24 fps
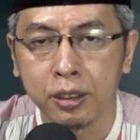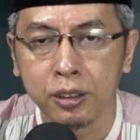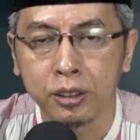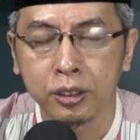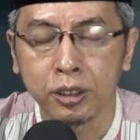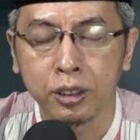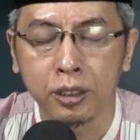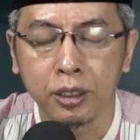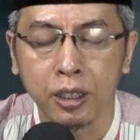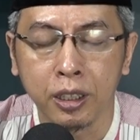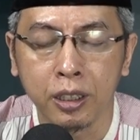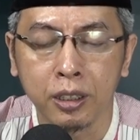
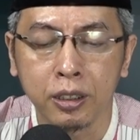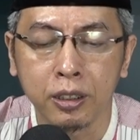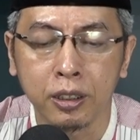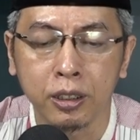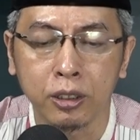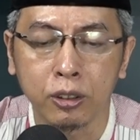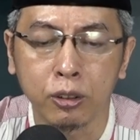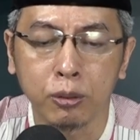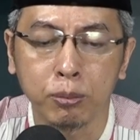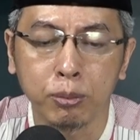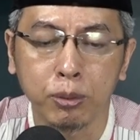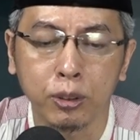insiden
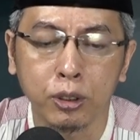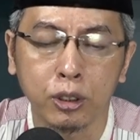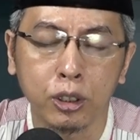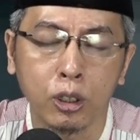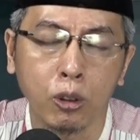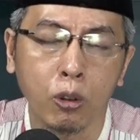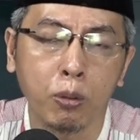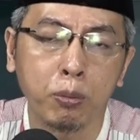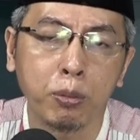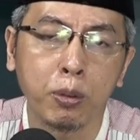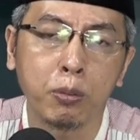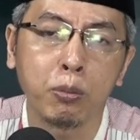yaitu
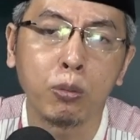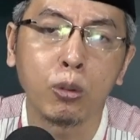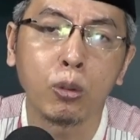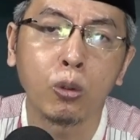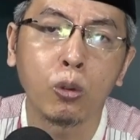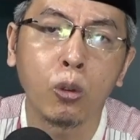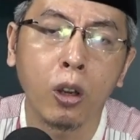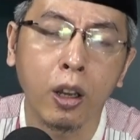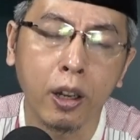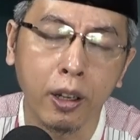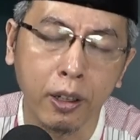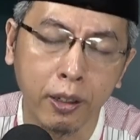peristiwa
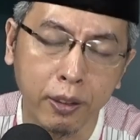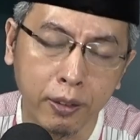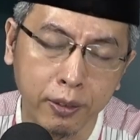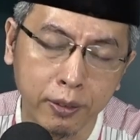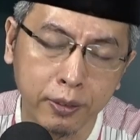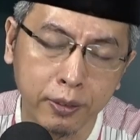pembunuhan.